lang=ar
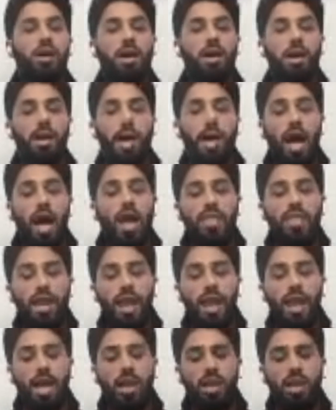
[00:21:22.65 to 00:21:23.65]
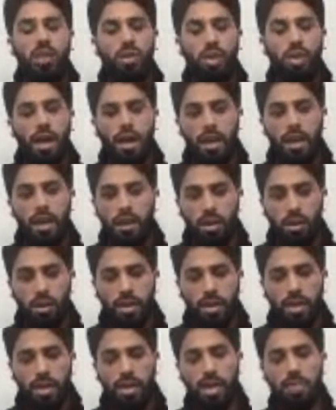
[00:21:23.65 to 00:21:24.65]
هذا لا يعني انه
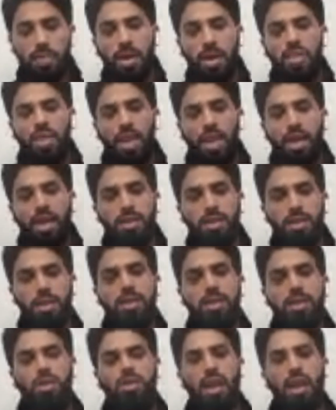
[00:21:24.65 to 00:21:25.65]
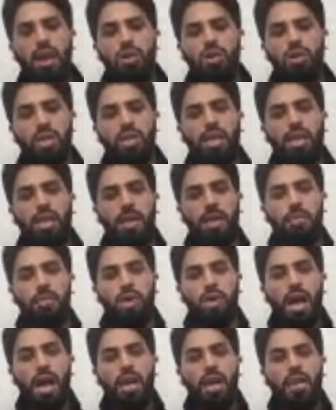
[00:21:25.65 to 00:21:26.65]
كما ذكرت انه لا يوجد دعم، هنالك
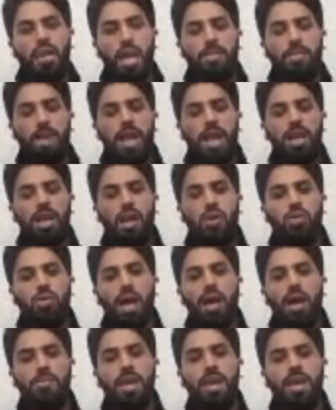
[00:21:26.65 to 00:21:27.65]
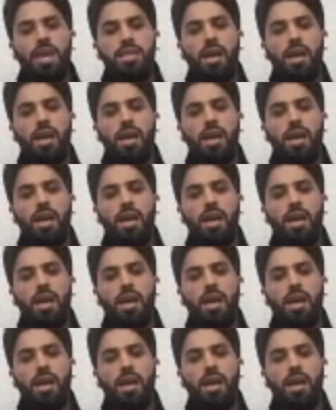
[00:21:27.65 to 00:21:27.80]
دعم لكنه دعم ليس